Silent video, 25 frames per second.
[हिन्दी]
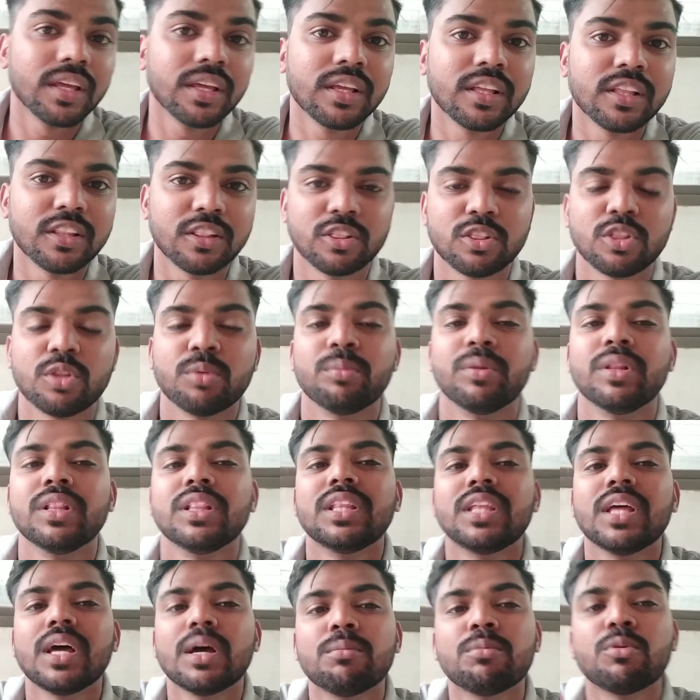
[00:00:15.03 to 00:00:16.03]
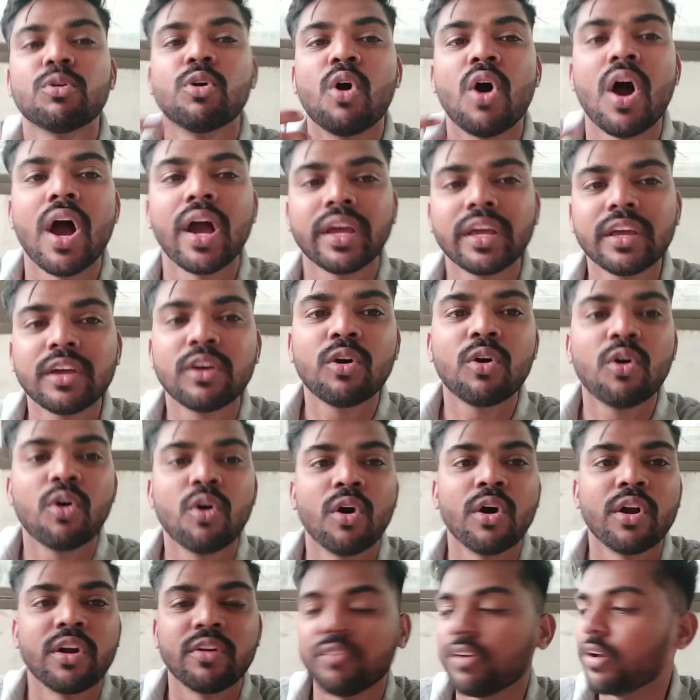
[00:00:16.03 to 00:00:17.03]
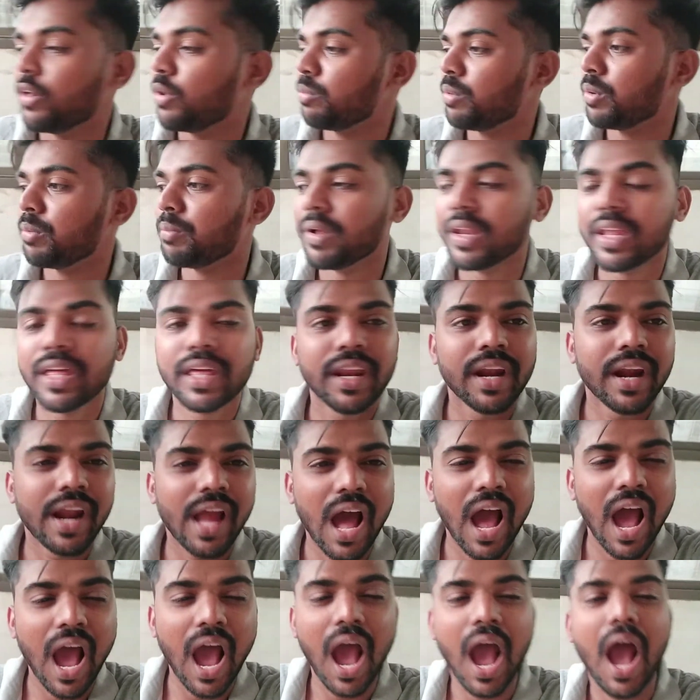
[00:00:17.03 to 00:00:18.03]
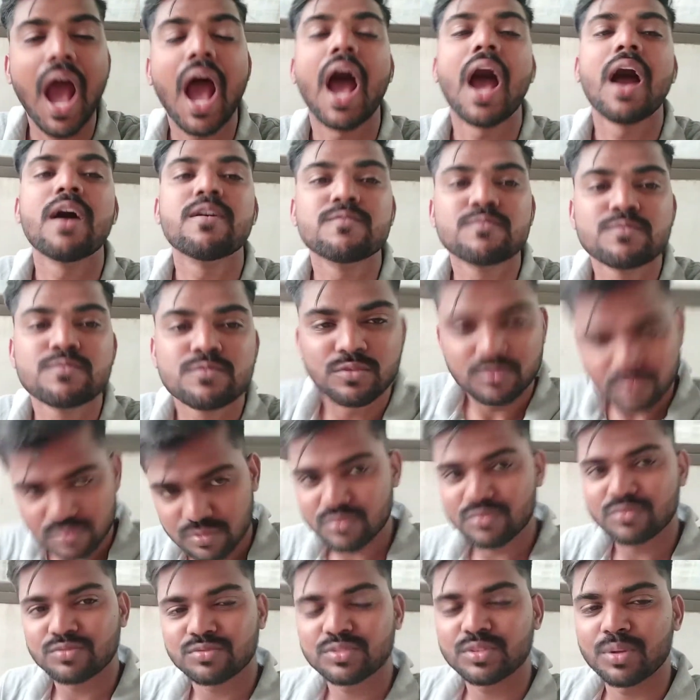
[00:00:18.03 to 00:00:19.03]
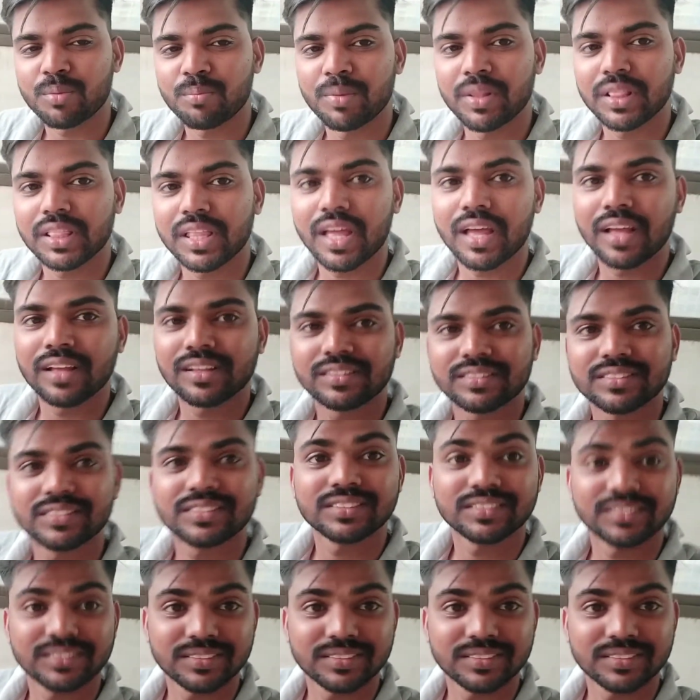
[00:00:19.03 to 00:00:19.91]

नहीं तो मिलता है आपको आगे को और वीडियो पे बने रहना मिलता है